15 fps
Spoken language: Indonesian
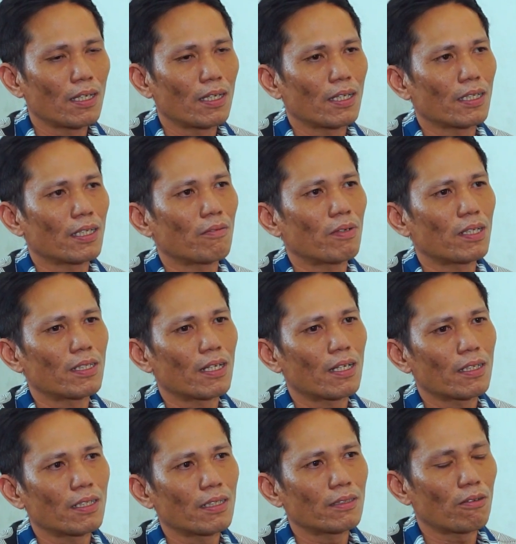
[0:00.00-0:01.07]
yang berjalan
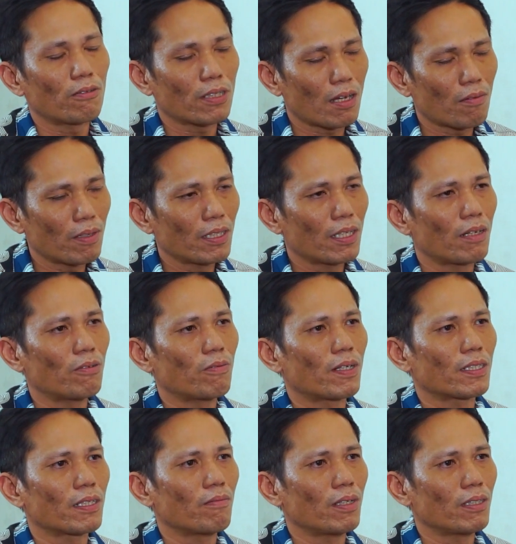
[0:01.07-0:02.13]
di terutama di
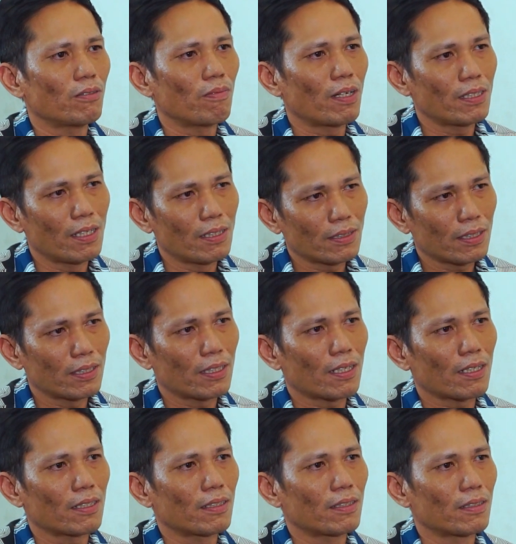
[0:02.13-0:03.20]
Kabupaten Banyumas dan
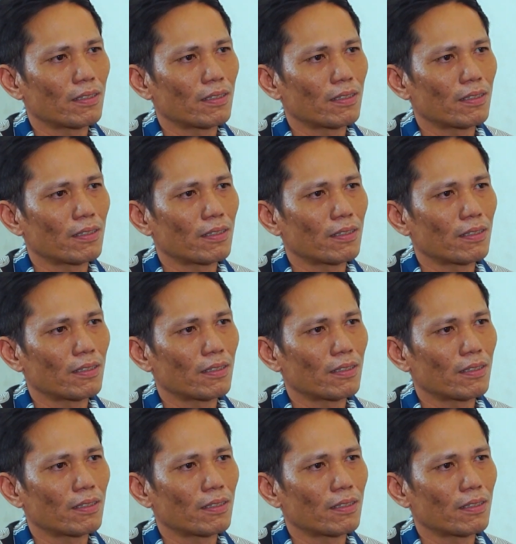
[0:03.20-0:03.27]
sekitarnya.